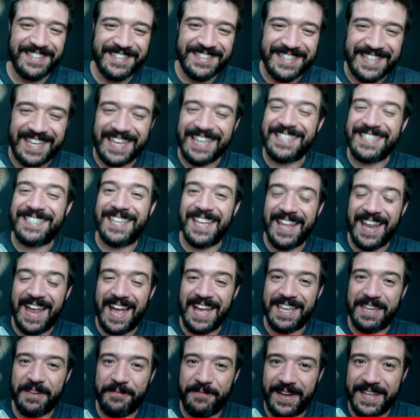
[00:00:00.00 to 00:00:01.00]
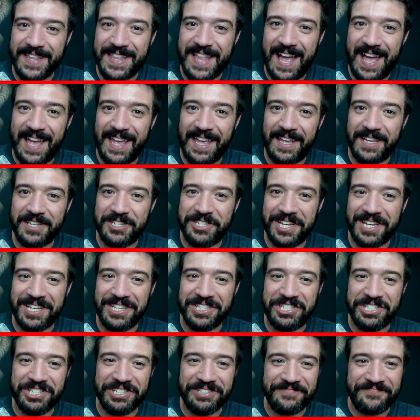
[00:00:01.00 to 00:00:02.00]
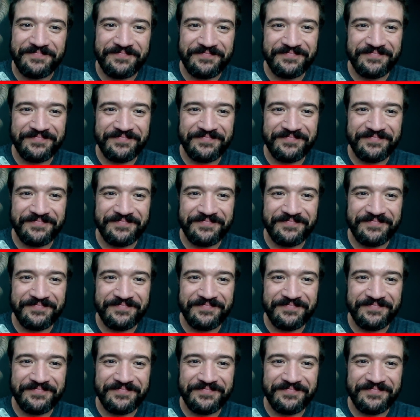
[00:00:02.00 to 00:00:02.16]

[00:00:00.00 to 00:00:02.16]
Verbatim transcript: O que será que vai dar, hein, gente?